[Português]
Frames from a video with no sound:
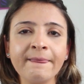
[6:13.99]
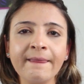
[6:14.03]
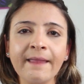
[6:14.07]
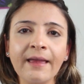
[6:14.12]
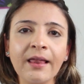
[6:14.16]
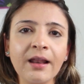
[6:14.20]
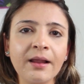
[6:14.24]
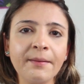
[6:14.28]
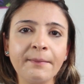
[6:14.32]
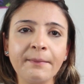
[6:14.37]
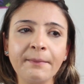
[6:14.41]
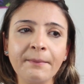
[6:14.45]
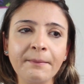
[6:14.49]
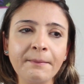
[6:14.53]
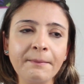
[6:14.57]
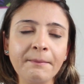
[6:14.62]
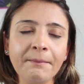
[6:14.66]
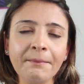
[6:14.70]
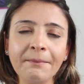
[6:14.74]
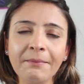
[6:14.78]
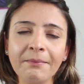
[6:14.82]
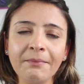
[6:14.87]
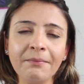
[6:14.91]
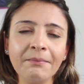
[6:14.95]
Ela,
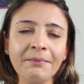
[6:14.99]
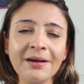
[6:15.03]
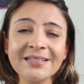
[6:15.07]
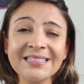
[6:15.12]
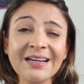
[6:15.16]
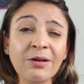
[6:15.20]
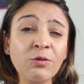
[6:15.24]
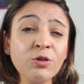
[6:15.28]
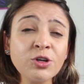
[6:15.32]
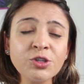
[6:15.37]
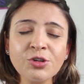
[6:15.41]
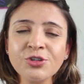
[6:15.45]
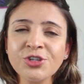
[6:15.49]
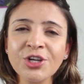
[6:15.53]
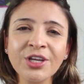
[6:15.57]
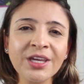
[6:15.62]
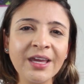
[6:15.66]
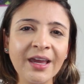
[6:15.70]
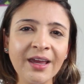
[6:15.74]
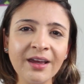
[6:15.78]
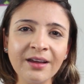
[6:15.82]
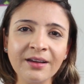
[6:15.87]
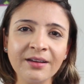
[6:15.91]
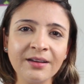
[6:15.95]
mas a custo de
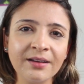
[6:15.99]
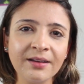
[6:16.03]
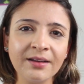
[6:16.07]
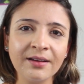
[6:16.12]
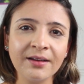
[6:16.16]
quê?